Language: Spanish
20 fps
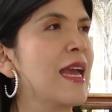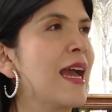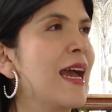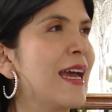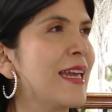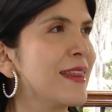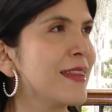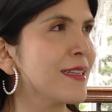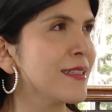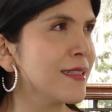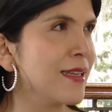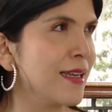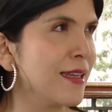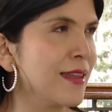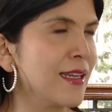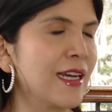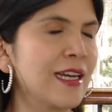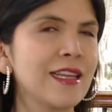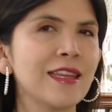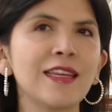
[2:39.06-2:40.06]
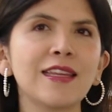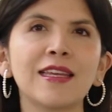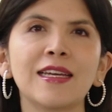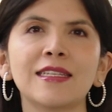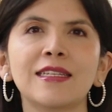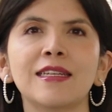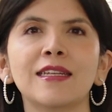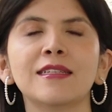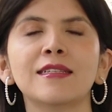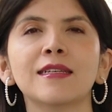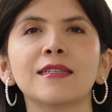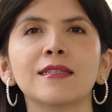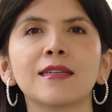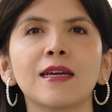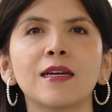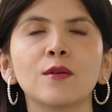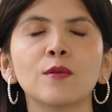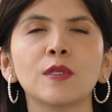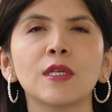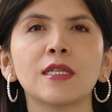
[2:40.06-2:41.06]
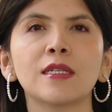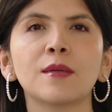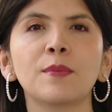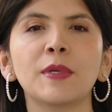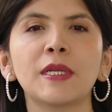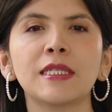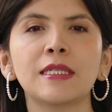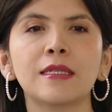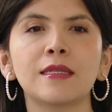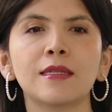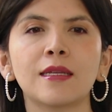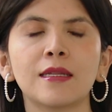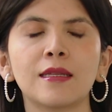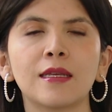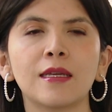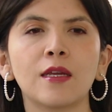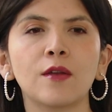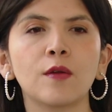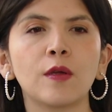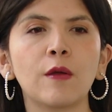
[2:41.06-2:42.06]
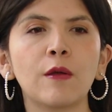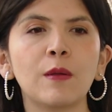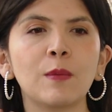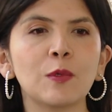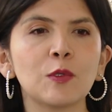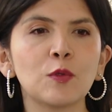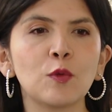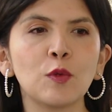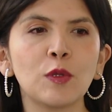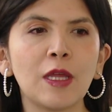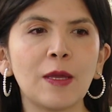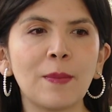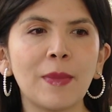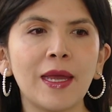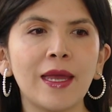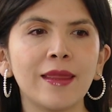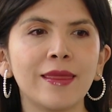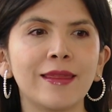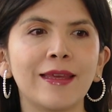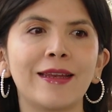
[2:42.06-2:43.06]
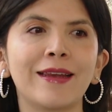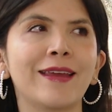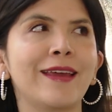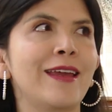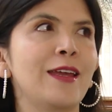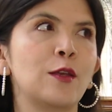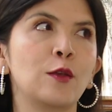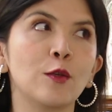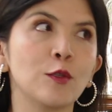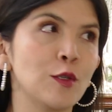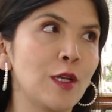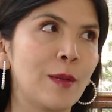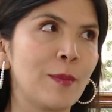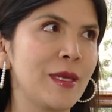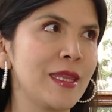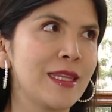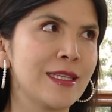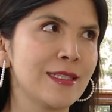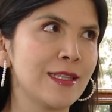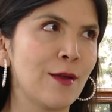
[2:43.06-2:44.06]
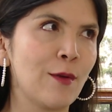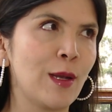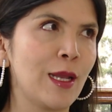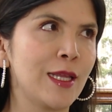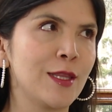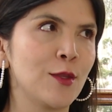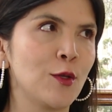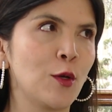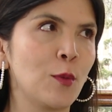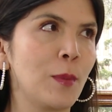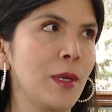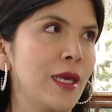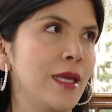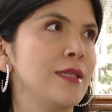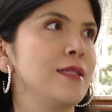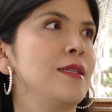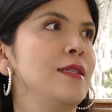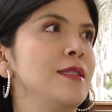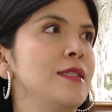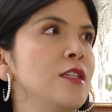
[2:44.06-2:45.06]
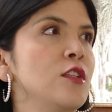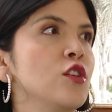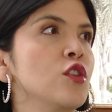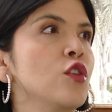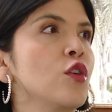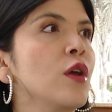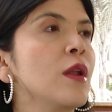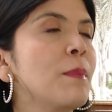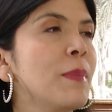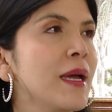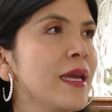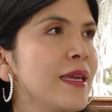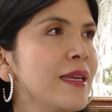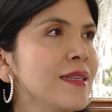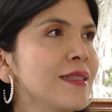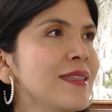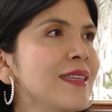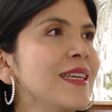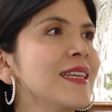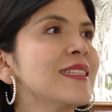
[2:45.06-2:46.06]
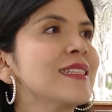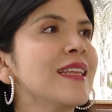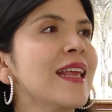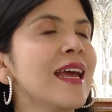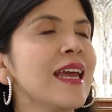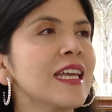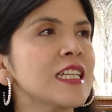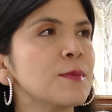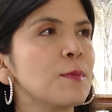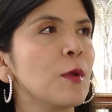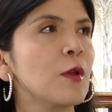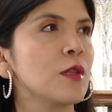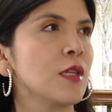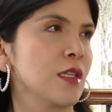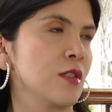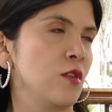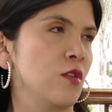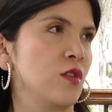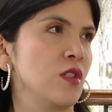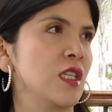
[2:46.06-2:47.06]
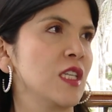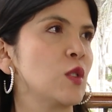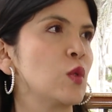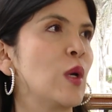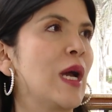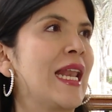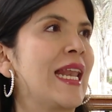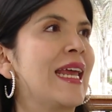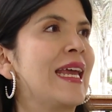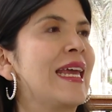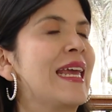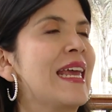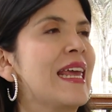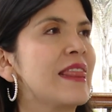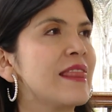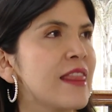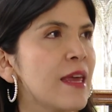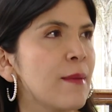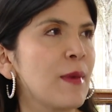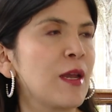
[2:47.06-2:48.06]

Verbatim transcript: Antes de entrar en detalle en esas causas, representante, quiero que hablemos de un tema del que no solamente está hablando Medellín, sino todo el país, y es la explotación sexual de